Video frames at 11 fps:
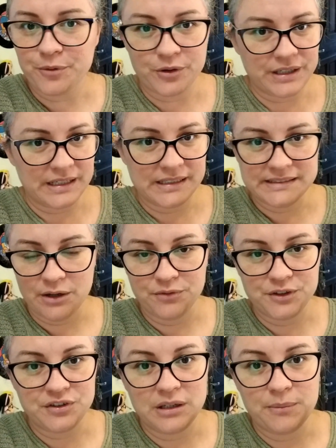organizar o
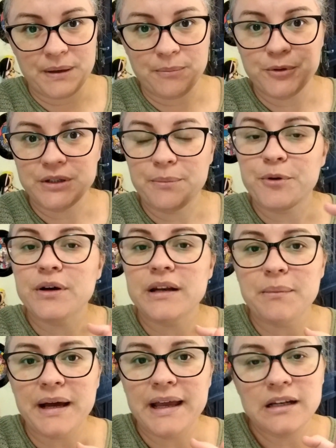vídeo ali pra poder
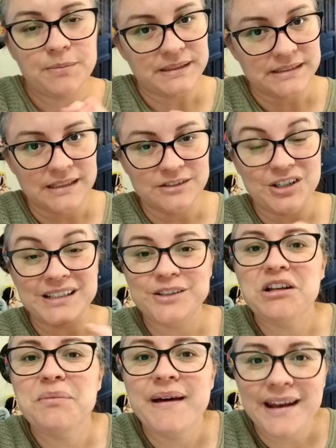programar ele para as 15 horas, eu
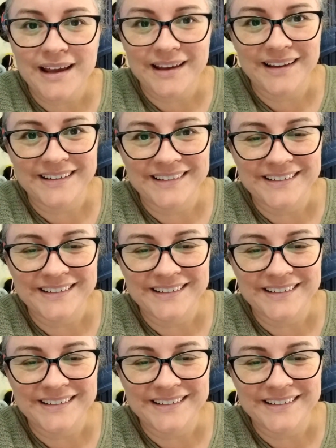liberei ele.